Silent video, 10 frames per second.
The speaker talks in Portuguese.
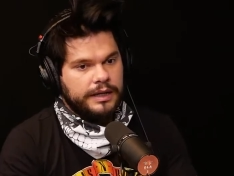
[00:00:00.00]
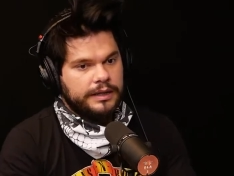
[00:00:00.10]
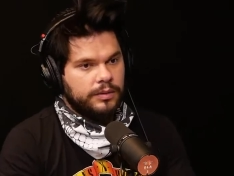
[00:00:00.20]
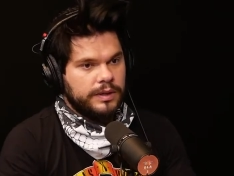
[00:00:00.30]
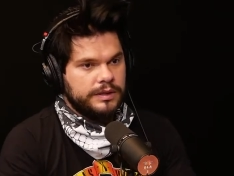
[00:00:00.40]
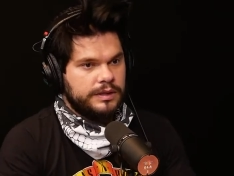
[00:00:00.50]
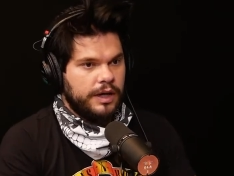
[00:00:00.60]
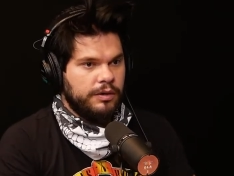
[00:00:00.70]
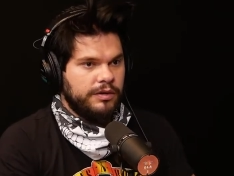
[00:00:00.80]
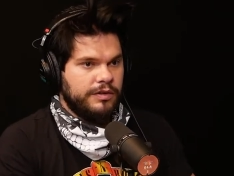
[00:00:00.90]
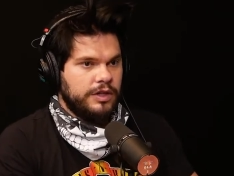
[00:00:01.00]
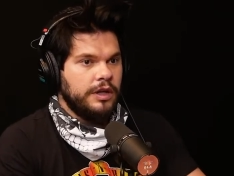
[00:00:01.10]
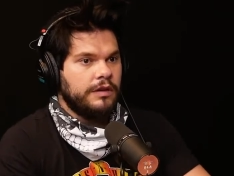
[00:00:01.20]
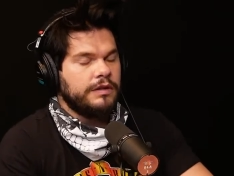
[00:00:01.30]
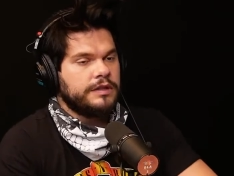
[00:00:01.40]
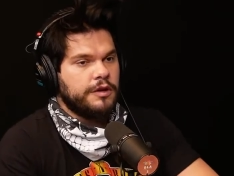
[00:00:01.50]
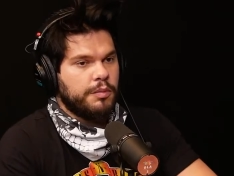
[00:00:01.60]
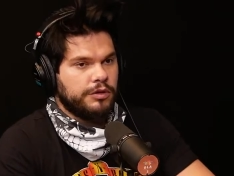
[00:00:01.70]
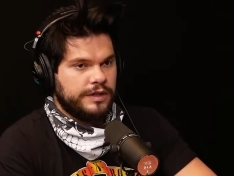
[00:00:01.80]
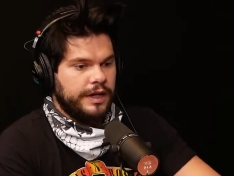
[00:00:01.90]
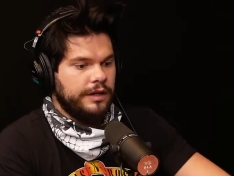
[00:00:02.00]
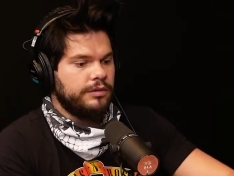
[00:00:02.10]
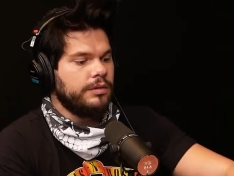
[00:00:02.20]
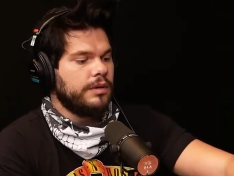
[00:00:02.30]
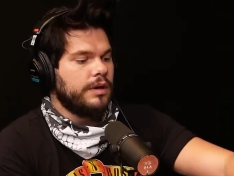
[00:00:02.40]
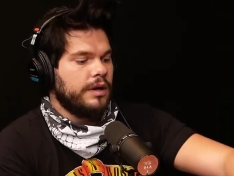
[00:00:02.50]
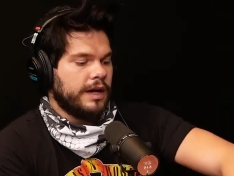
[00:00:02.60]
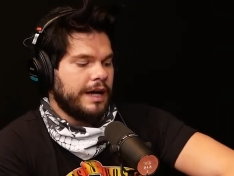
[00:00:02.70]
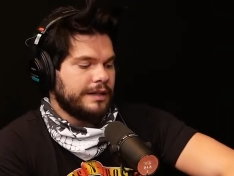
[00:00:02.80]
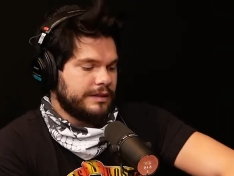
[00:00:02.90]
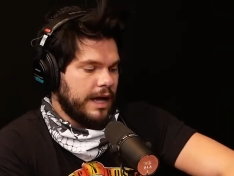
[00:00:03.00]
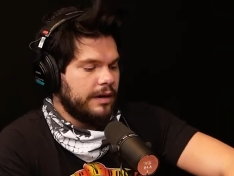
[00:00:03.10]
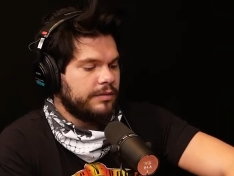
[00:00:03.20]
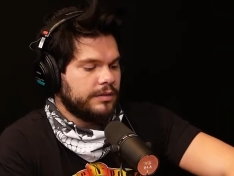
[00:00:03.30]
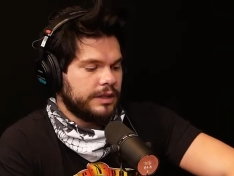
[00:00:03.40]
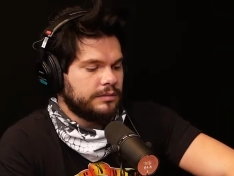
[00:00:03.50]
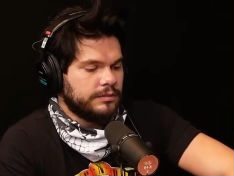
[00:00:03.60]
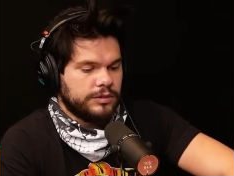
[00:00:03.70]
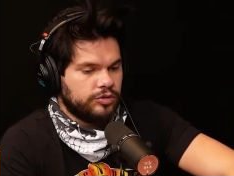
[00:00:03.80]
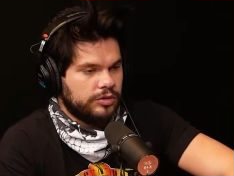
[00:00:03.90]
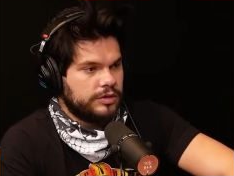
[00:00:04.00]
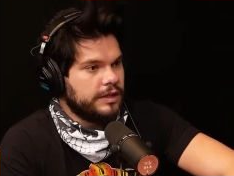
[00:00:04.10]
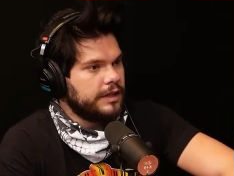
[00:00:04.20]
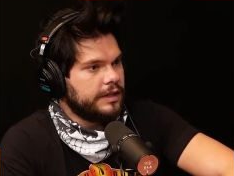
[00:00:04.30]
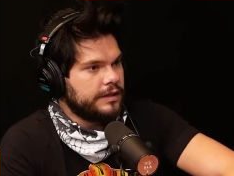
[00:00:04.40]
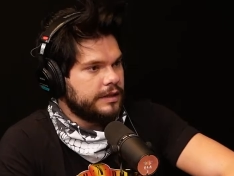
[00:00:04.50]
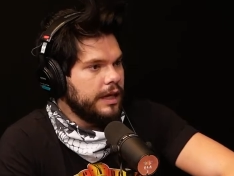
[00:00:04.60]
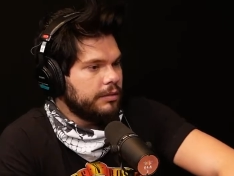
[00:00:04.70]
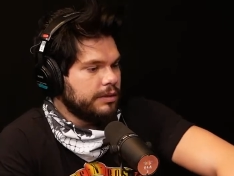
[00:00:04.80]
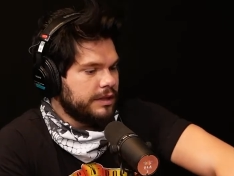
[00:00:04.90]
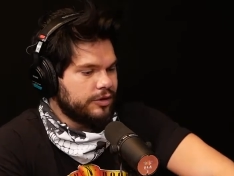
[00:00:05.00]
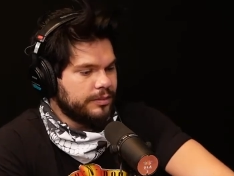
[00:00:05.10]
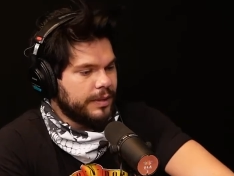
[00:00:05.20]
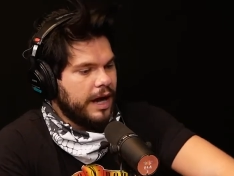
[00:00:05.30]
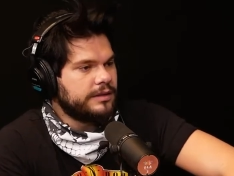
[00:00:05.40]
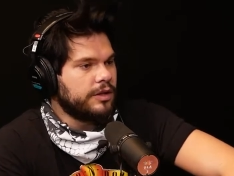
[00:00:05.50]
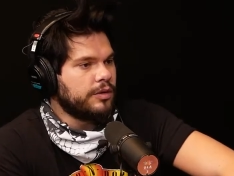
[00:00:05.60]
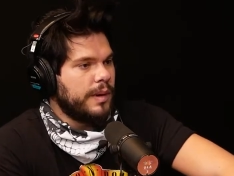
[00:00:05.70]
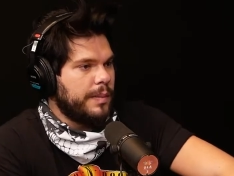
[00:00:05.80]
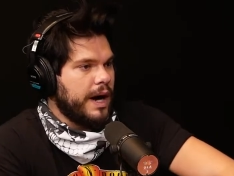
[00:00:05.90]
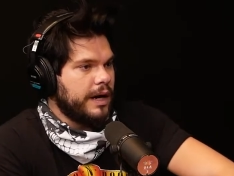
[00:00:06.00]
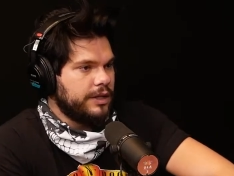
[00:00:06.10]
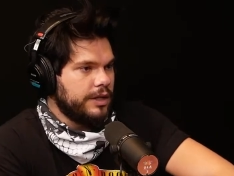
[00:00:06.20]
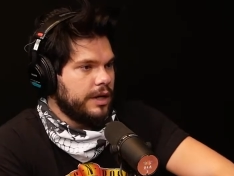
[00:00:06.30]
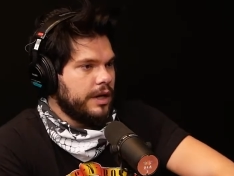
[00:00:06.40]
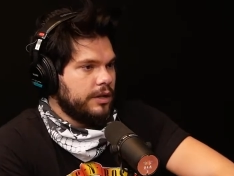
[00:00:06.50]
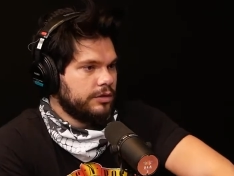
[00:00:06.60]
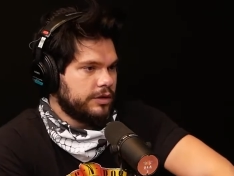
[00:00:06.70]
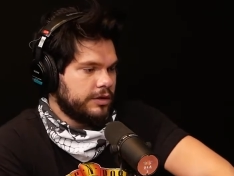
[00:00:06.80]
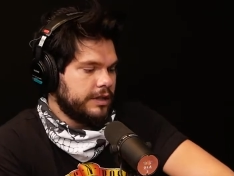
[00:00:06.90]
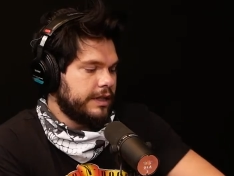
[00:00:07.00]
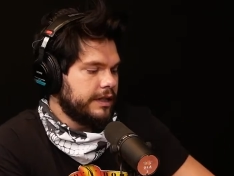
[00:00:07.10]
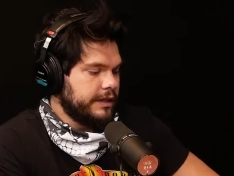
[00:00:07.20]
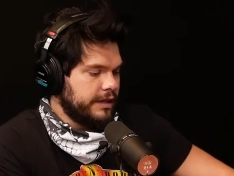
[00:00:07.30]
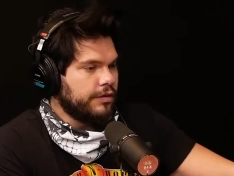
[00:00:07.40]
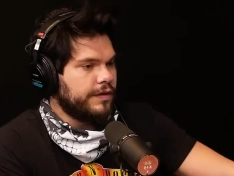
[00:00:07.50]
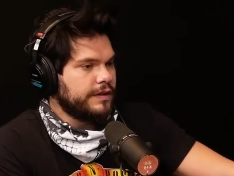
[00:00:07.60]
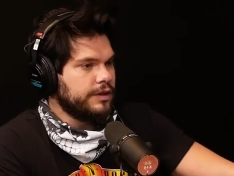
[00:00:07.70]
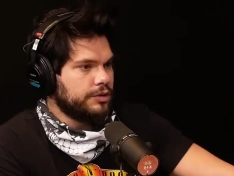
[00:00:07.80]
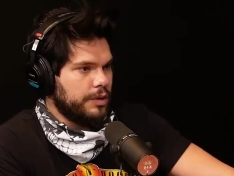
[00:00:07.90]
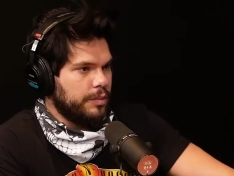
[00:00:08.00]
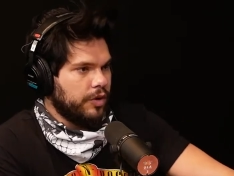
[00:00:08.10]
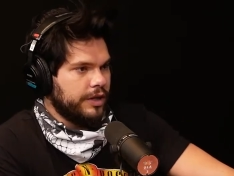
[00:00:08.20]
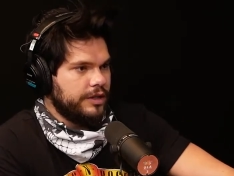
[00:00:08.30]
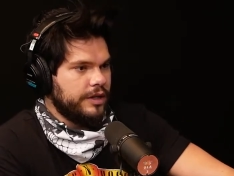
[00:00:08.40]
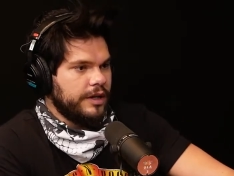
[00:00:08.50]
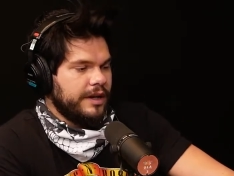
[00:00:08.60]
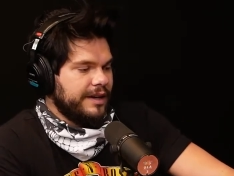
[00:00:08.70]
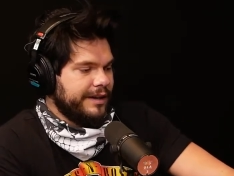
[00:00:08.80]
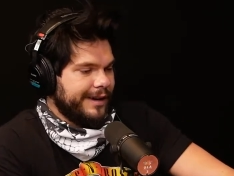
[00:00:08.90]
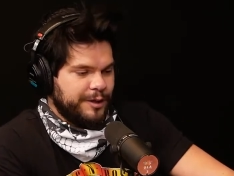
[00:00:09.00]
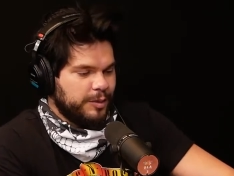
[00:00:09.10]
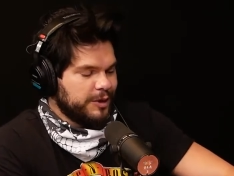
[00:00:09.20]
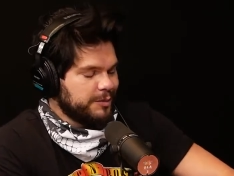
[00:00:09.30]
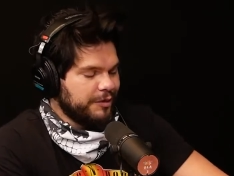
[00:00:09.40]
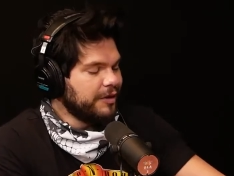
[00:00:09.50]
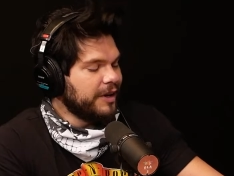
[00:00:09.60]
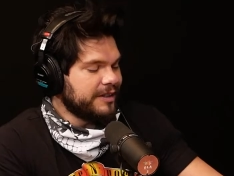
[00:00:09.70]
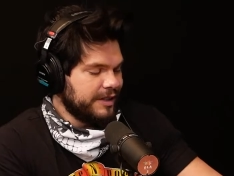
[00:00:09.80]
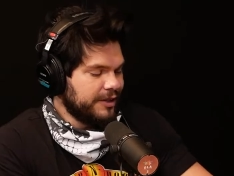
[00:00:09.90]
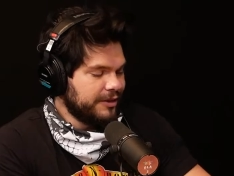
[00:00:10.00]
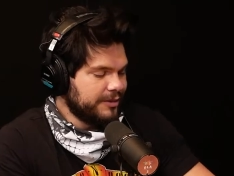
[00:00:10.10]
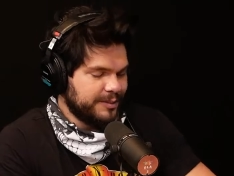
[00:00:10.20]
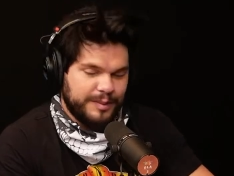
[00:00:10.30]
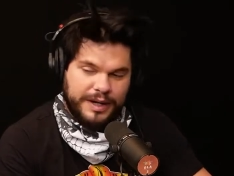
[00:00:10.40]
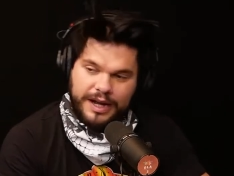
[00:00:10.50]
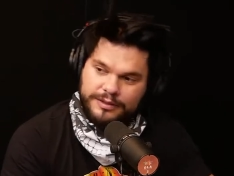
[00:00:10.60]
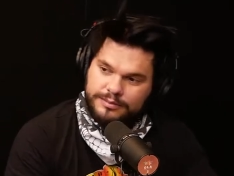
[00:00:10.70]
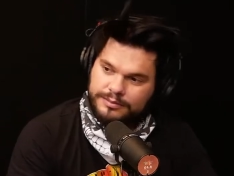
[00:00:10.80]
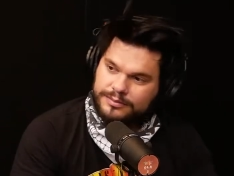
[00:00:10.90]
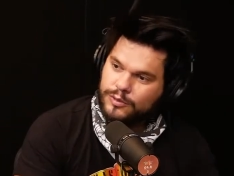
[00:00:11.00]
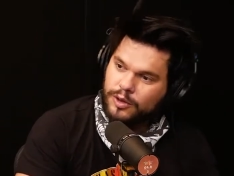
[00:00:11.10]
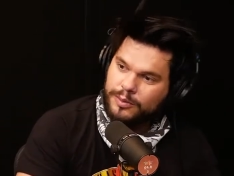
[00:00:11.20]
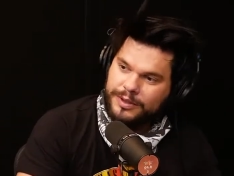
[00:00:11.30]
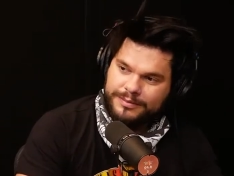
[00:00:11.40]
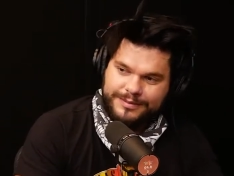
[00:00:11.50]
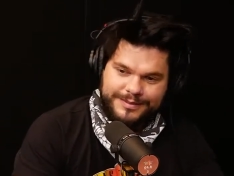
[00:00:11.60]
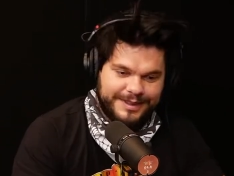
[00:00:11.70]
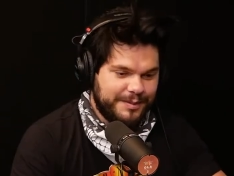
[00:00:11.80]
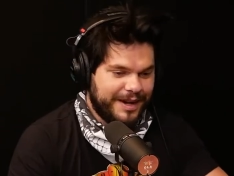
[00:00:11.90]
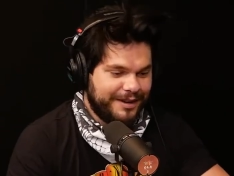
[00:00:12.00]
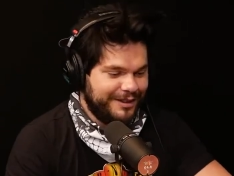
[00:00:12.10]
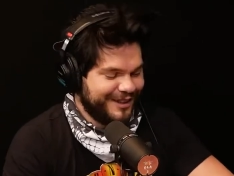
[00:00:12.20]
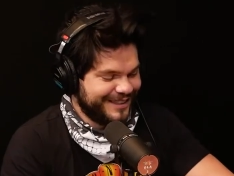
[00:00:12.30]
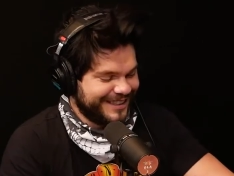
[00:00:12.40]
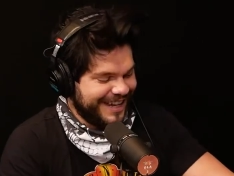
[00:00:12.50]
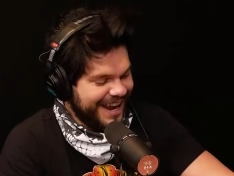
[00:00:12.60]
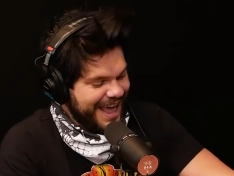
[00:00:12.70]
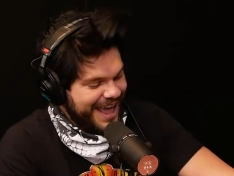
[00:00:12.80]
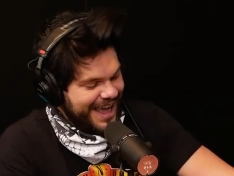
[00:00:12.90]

Então antes eu investia 25%, gastava os outros 75 e se sobrasse alguma parte dos outros 75 eu fazia outro aporte. É, depois que meu filho nasceu, obrigado, tome. Isso é maravilhoso, cara.